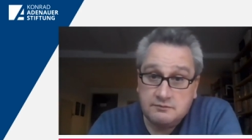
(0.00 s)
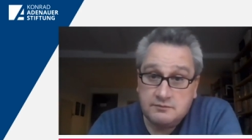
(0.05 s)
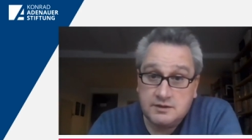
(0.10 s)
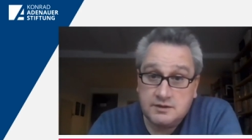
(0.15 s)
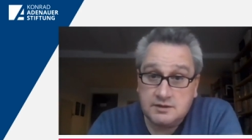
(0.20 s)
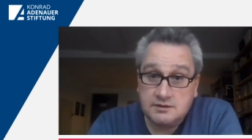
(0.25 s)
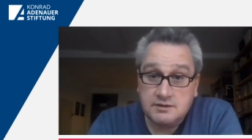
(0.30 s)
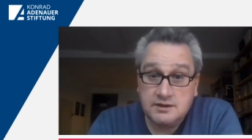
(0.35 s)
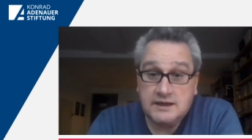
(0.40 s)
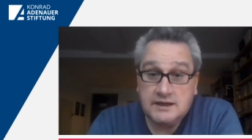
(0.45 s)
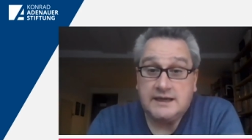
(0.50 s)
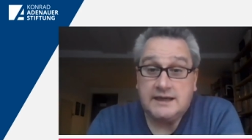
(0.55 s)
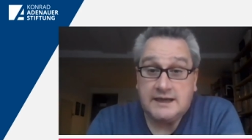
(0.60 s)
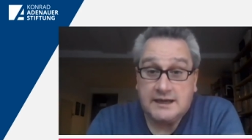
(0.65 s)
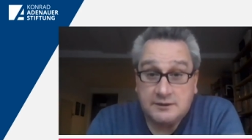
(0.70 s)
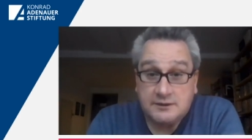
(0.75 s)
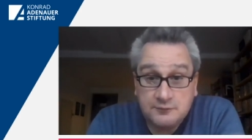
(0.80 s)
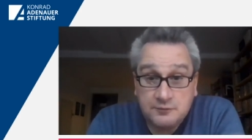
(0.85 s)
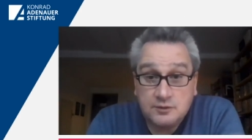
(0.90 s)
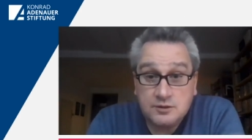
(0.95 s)
Wir
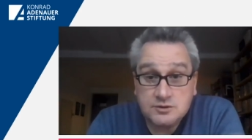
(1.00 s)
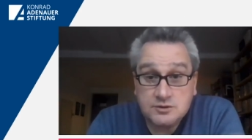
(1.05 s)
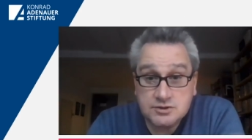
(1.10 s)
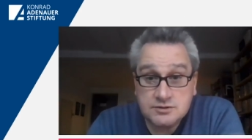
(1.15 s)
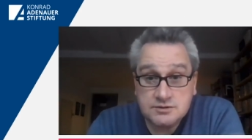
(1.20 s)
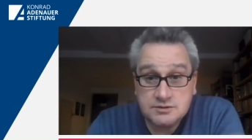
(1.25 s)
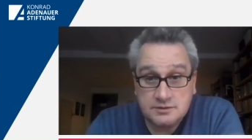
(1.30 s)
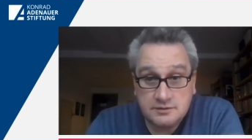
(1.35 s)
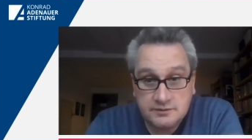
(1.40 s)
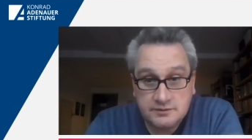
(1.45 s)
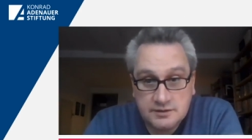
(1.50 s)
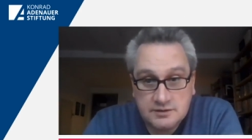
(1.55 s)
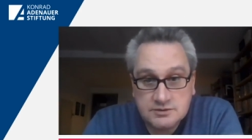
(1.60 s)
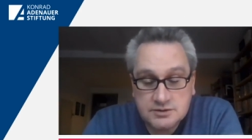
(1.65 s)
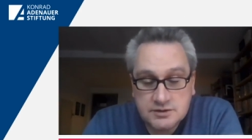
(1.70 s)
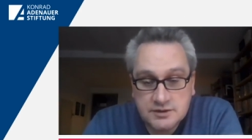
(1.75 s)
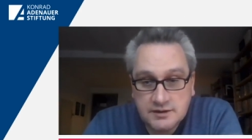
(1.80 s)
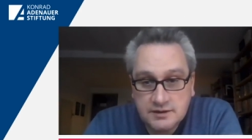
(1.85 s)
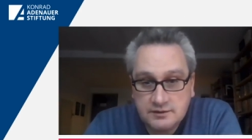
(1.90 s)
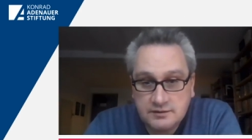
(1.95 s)
erforschen die
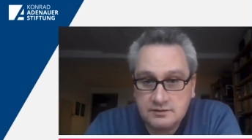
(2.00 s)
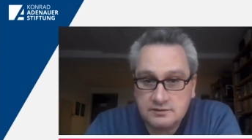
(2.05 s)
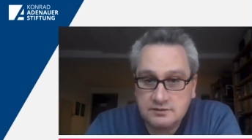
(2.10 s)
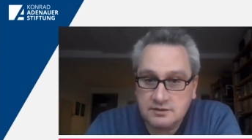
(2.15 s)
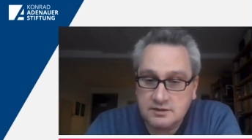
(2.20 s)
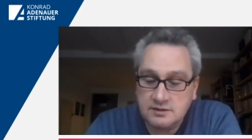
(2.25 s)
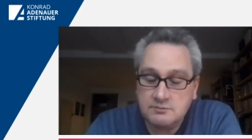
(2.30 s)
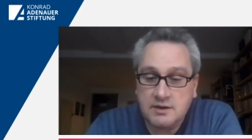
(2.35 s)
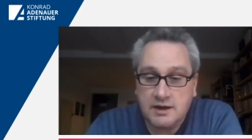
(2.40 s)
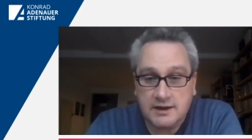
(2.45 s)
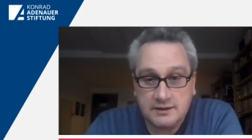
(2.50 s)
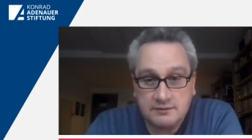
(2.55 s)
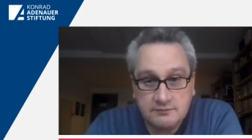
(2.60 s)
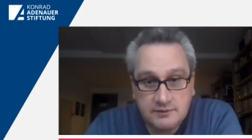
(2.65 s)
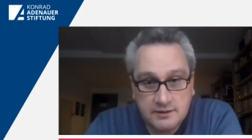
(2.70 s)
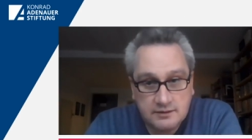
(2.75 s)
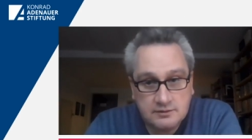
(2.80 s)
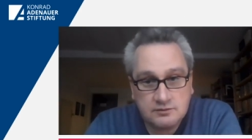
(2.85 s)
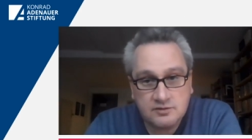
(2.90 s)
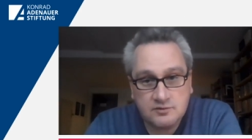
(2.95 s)
Geschichte, immer
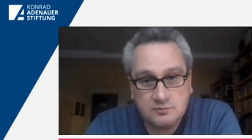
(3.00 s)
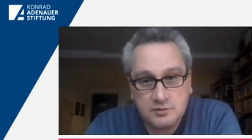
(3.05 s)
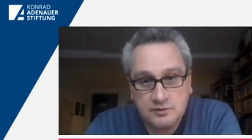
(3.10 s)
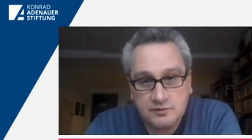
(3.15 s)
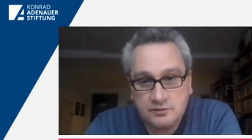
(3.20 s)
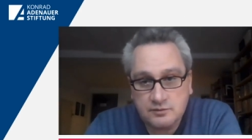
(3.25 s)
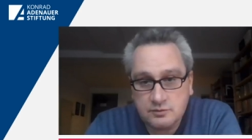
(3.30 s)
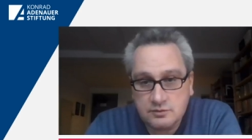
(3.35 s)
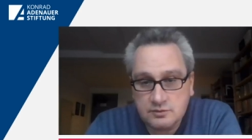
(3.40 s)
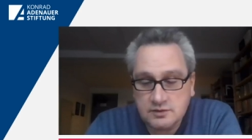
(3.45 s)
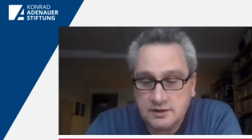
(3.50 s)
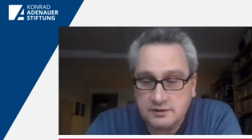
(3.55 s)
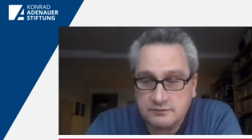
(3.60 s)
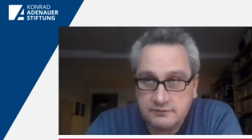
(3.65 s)
anwendungsbezogen.